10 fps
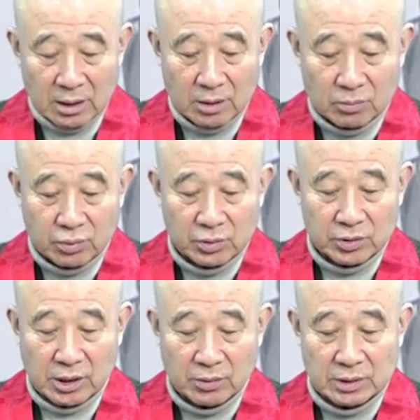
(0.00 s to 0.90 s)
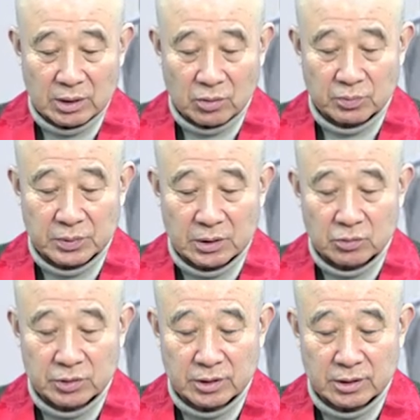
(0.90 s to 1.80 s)
불교 사원이 있고 비구
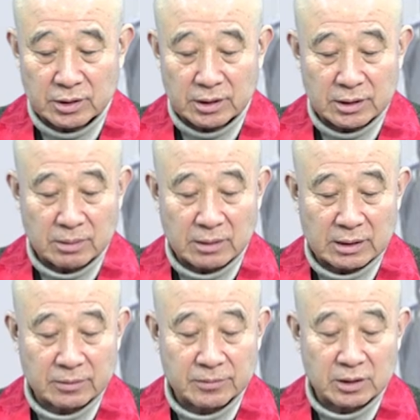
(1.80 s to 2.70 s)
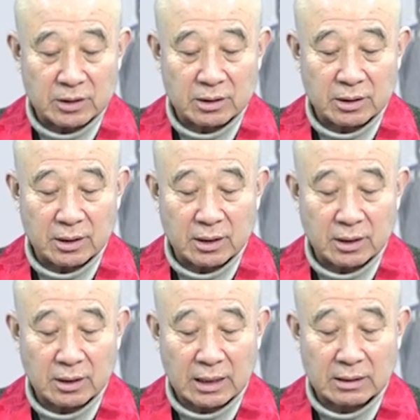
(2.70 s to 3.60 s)
승려들이 있지만은 이들은
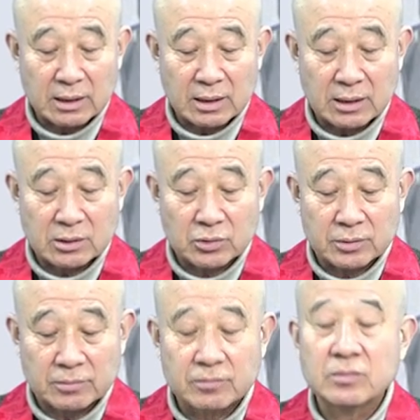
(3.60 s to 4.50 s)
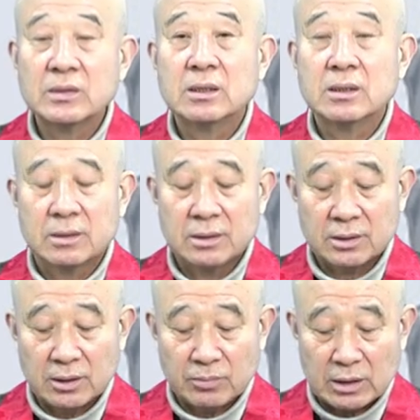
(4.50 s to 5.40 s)
거의가 다른 나라에서 온
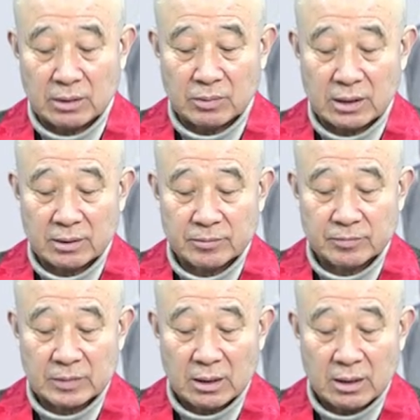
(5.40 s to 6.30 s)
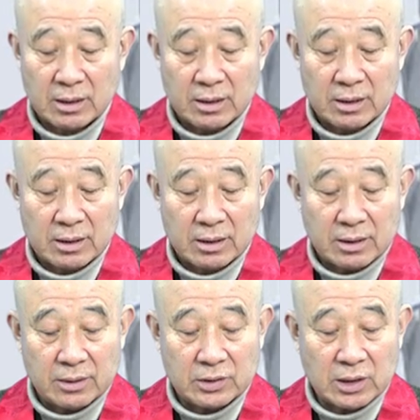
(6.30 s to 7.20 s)
스님들입니다.
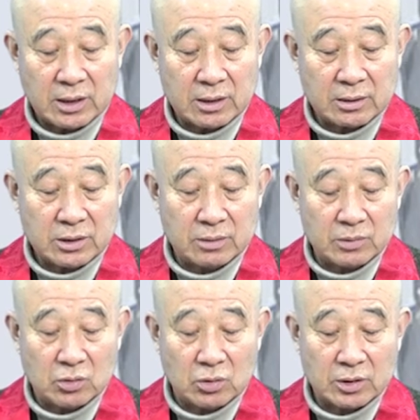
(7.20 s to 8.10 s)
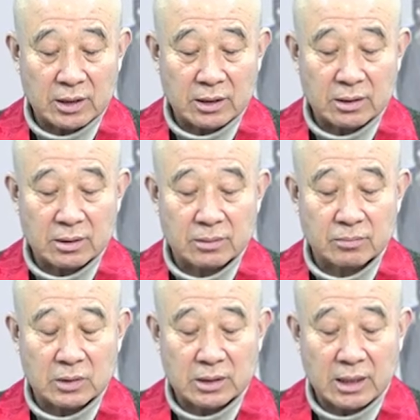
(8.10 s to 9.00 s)
어, 제가 처음 인도를 찾았던
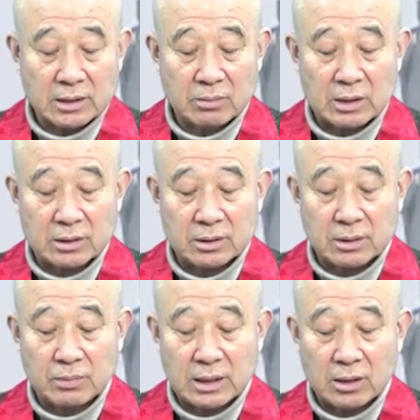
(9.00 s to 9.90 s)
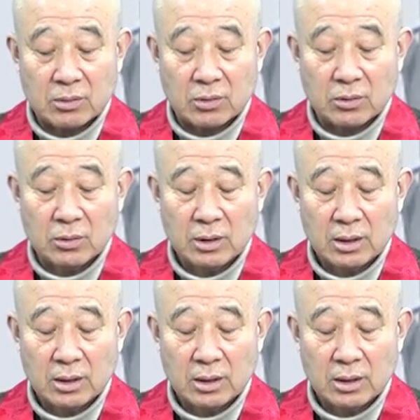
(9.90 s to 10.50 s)
뭐 40몇 년 전만 해도